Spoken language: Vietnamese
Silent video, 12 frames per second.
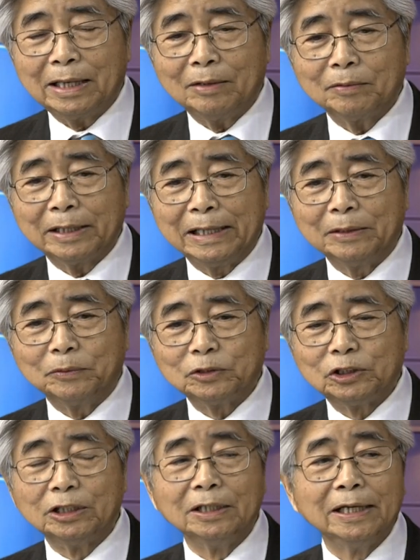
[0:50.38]
theo kiểu
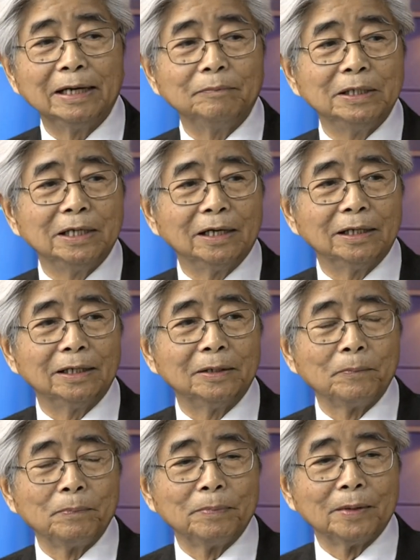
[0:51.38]
chữ nghĩa bây giờ
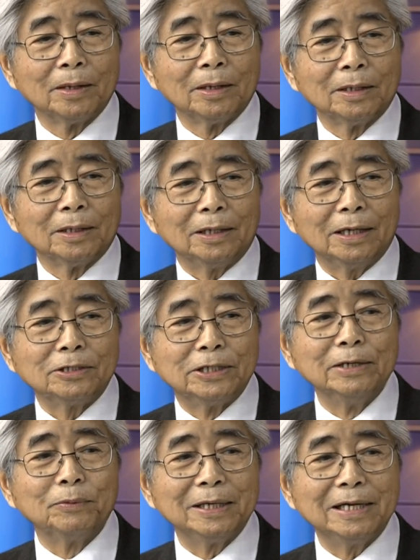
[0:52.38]
là
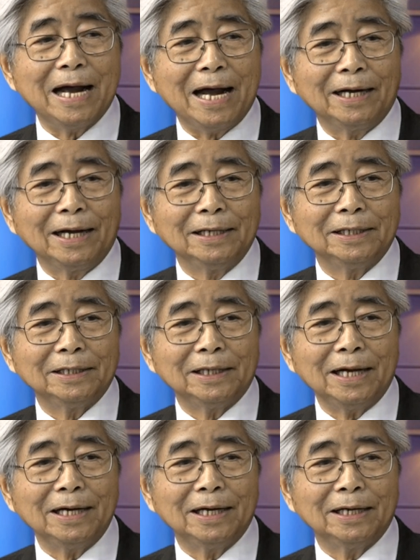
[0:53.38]
siêu ký giả dạ này
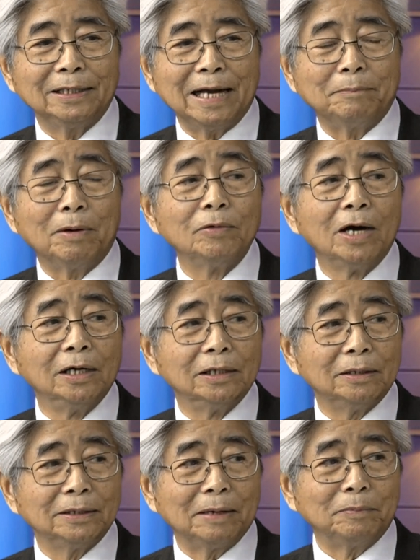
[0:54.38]
hay là nhà báo
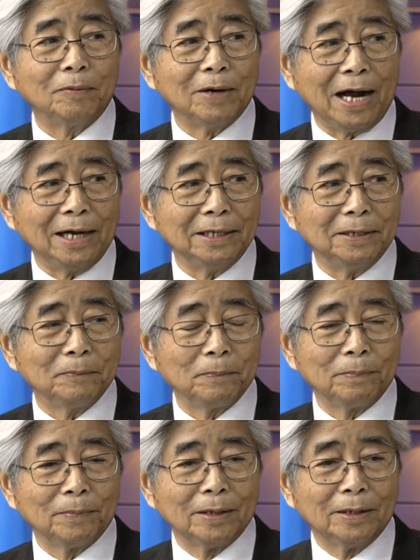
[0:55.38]
nữ đó nhà báo gái đó
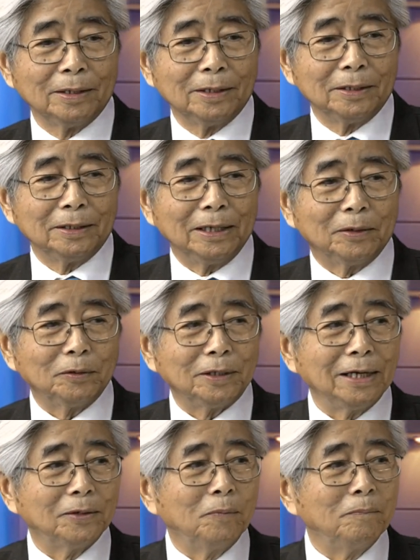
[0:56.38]
ừ, nhà báo thì gái có
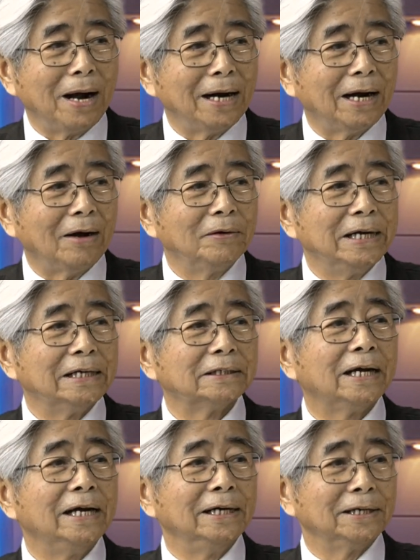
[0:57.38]
thấy con ma nào
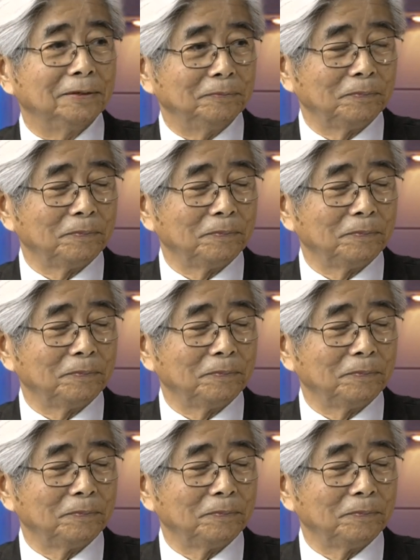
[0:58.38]
hiện thị không